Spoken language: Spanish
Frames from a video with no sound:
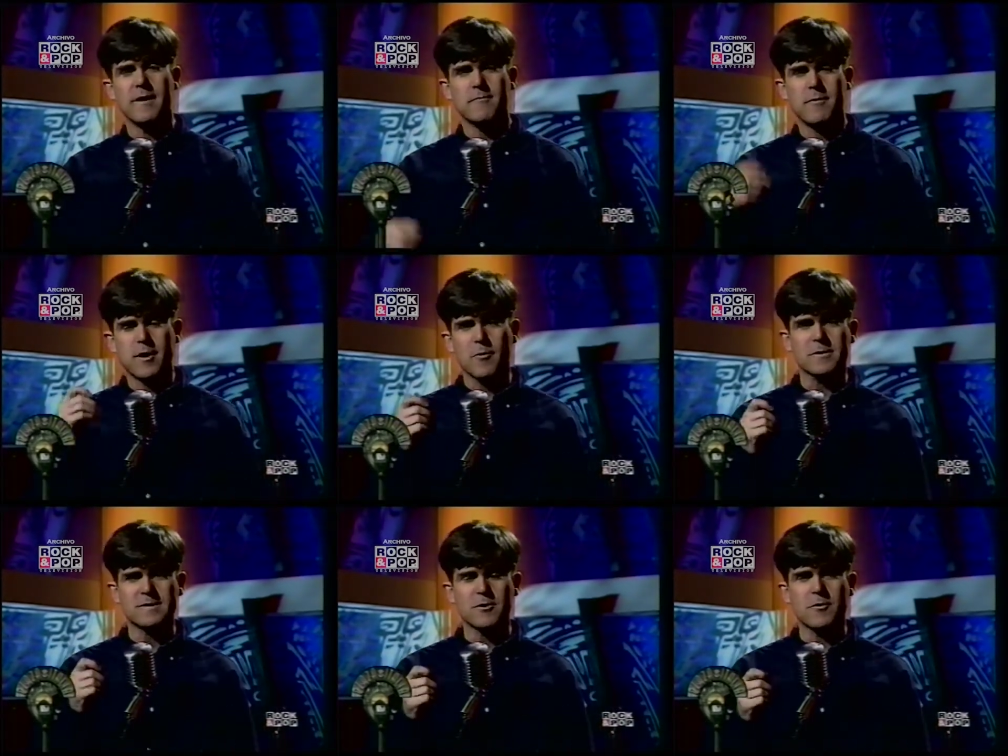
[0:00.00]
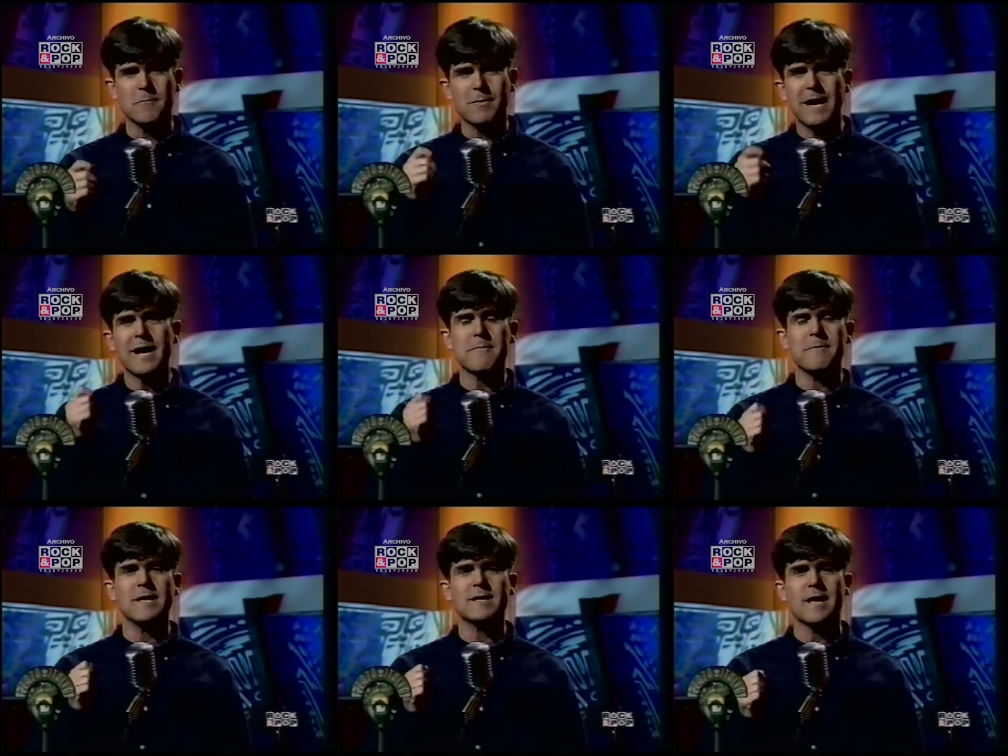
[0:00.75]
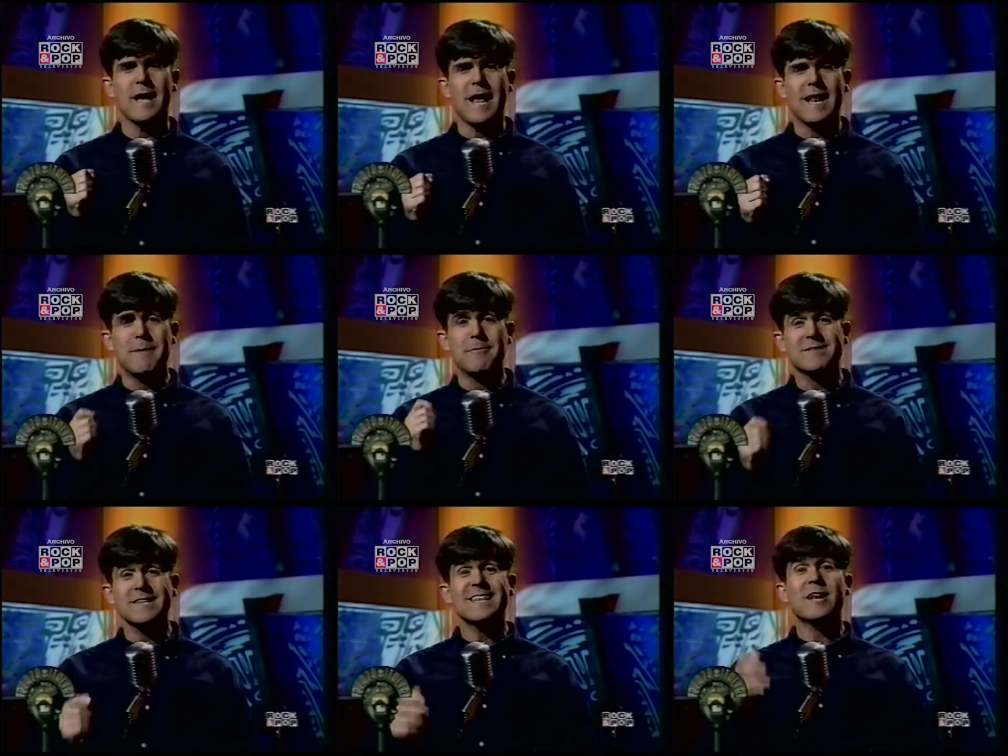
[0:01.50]
Vamos a conversar con Pilar Armanet, la
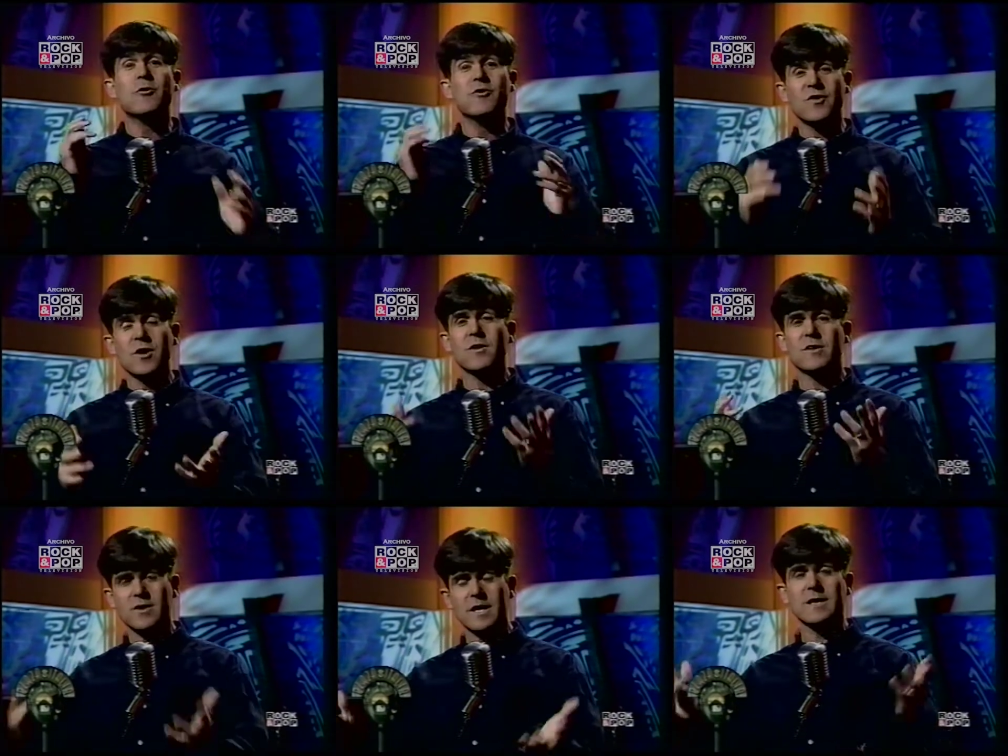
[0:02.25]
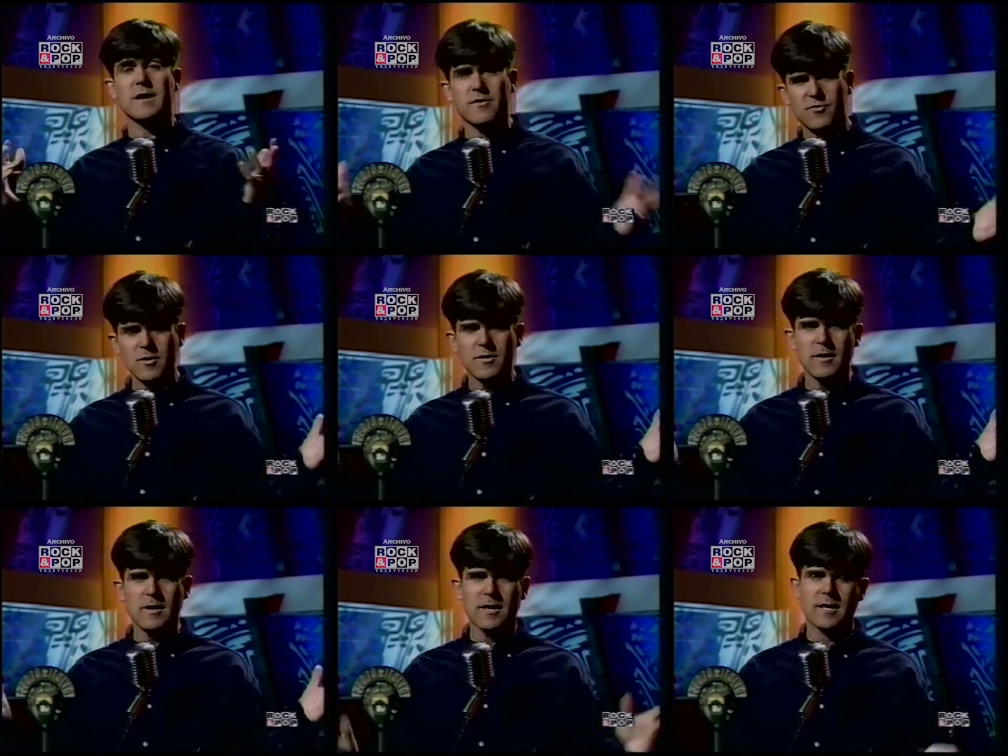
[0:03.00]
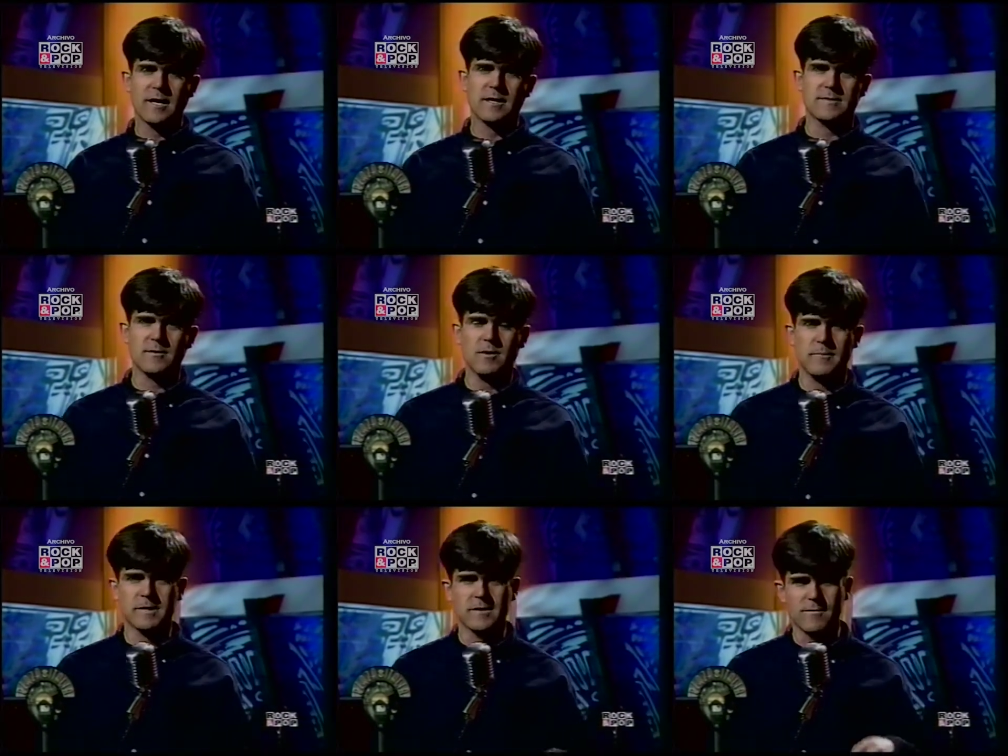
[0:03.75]
presidenta del Consejo Nacional de Televisión, que
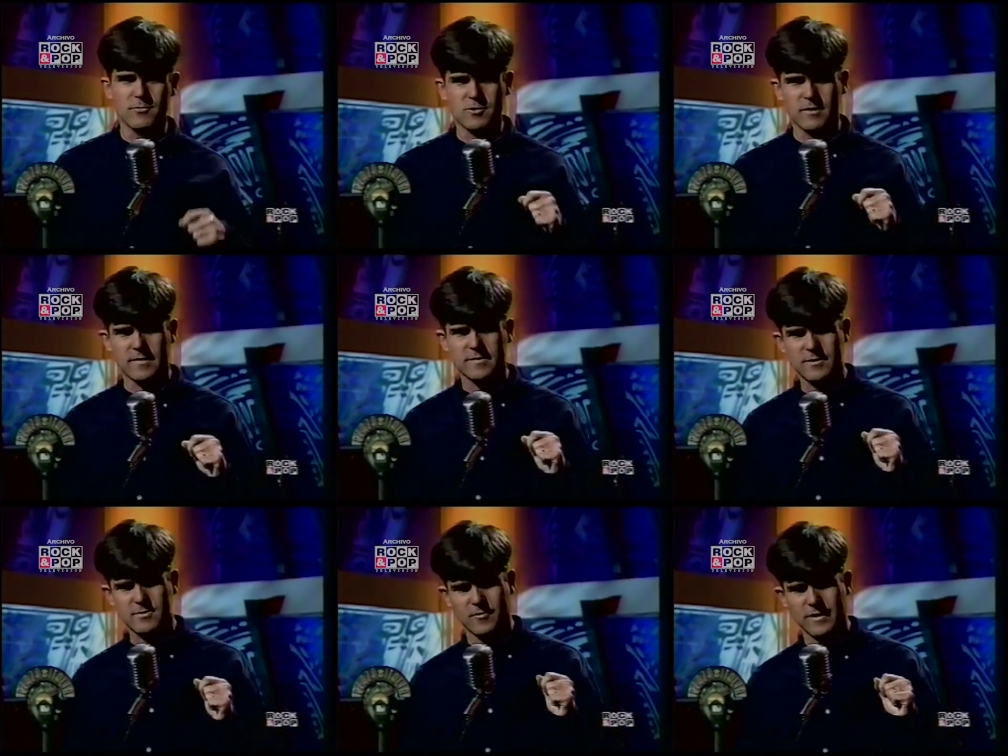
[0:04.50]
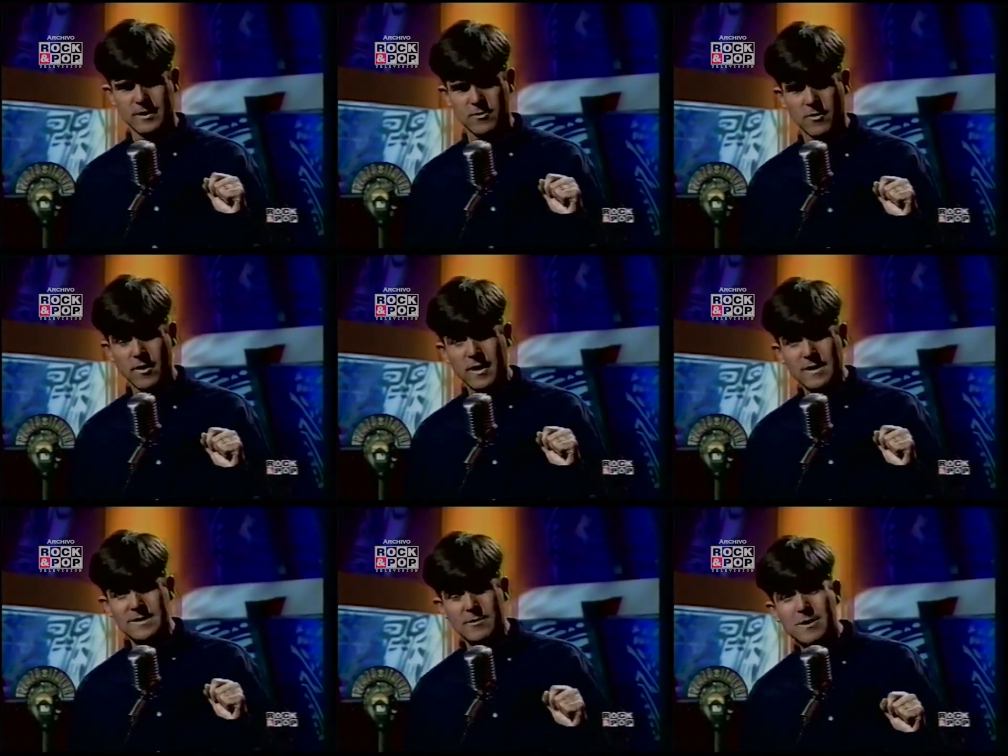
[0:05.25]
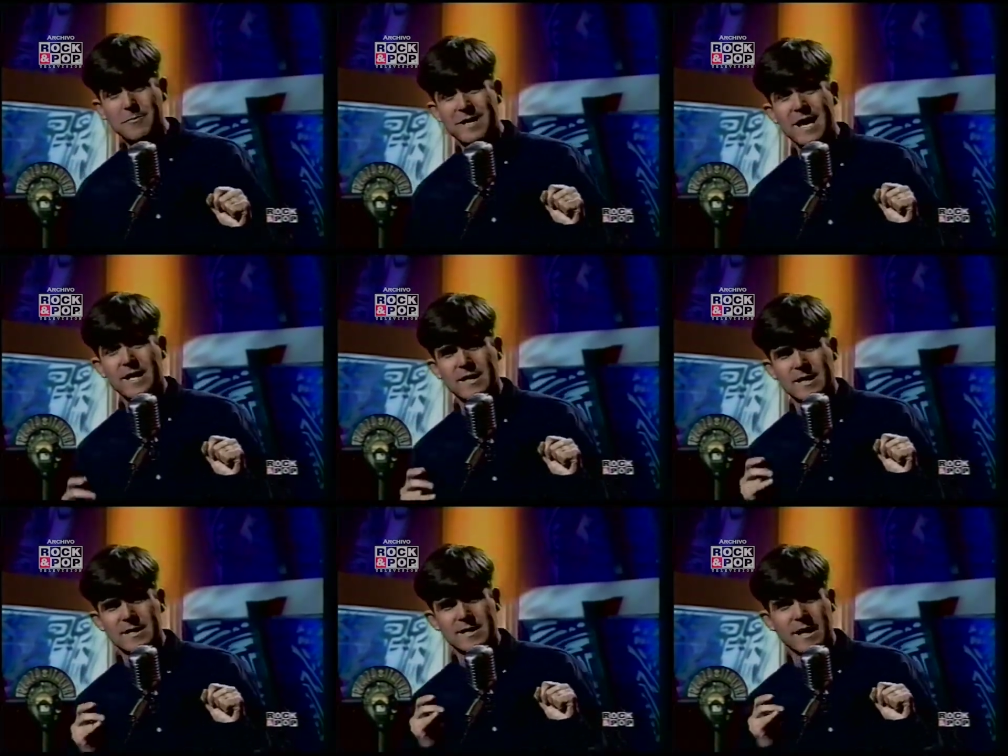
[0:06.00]
seguramente tiene mucho que decir sobre esto. Seguramente ya,
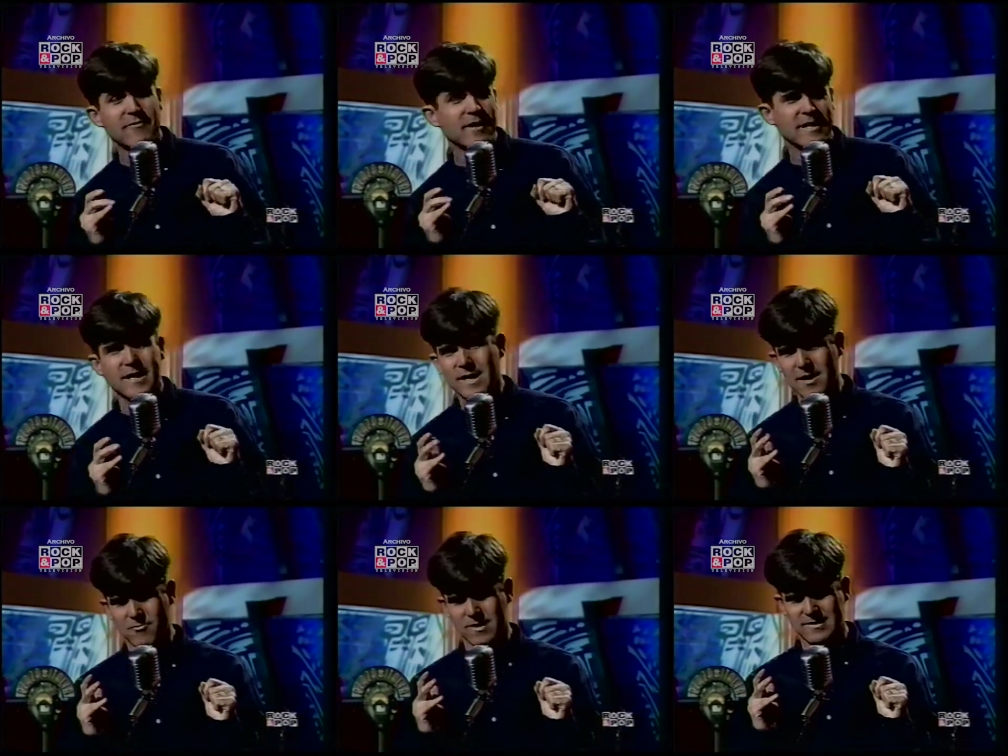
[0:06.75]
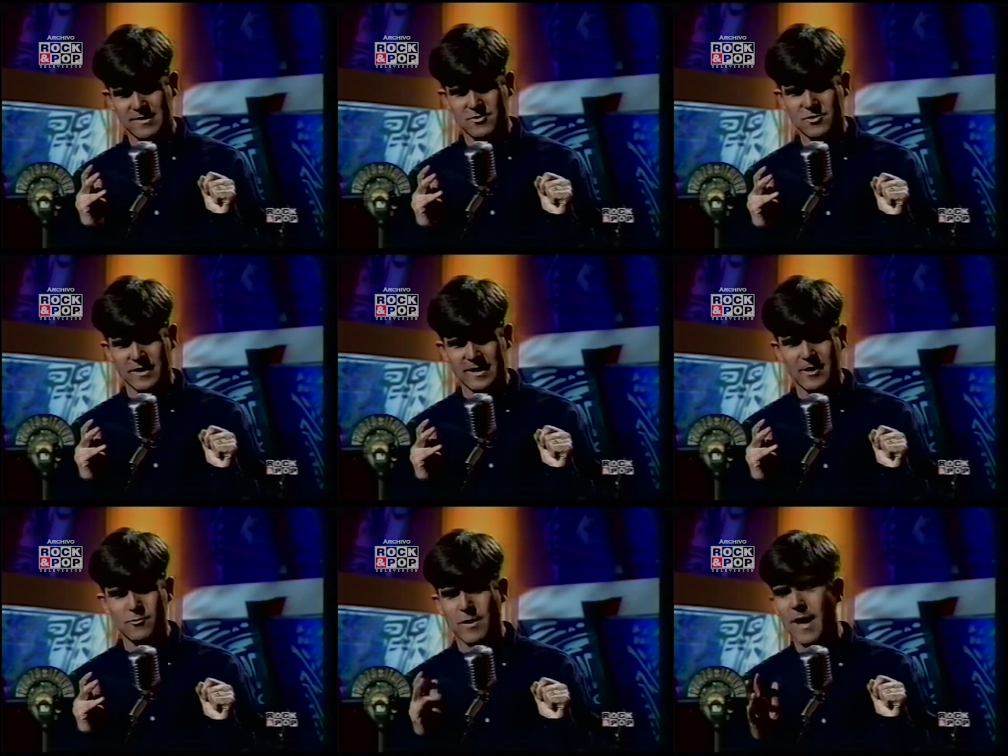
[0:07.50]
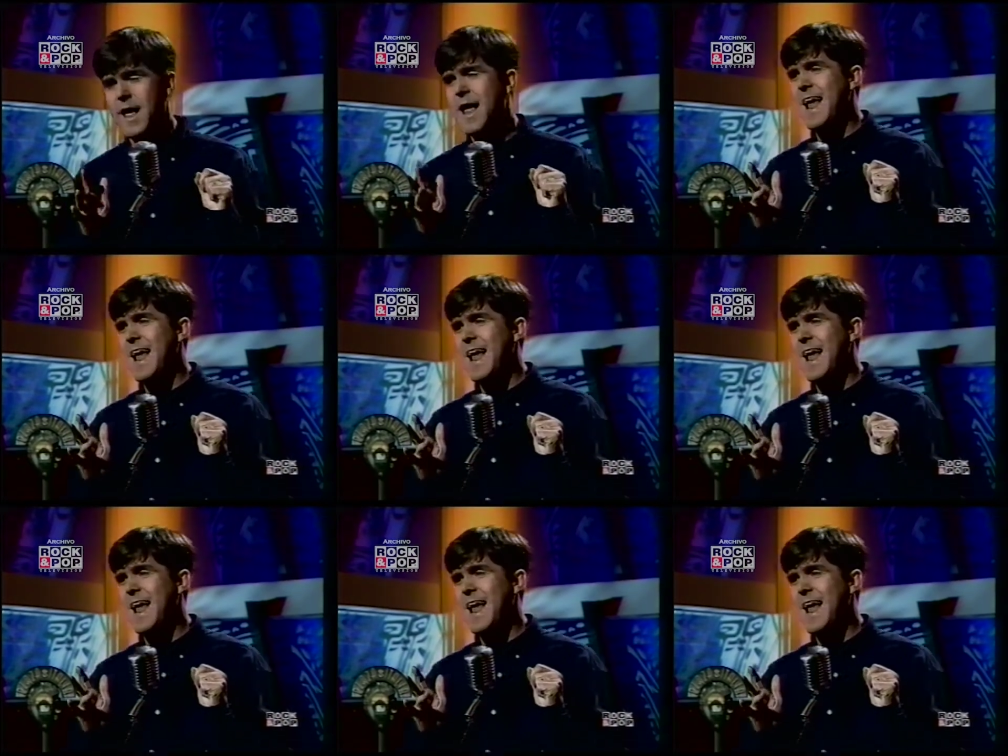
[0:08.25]
tal vez ya tengo una sanción a esta altura.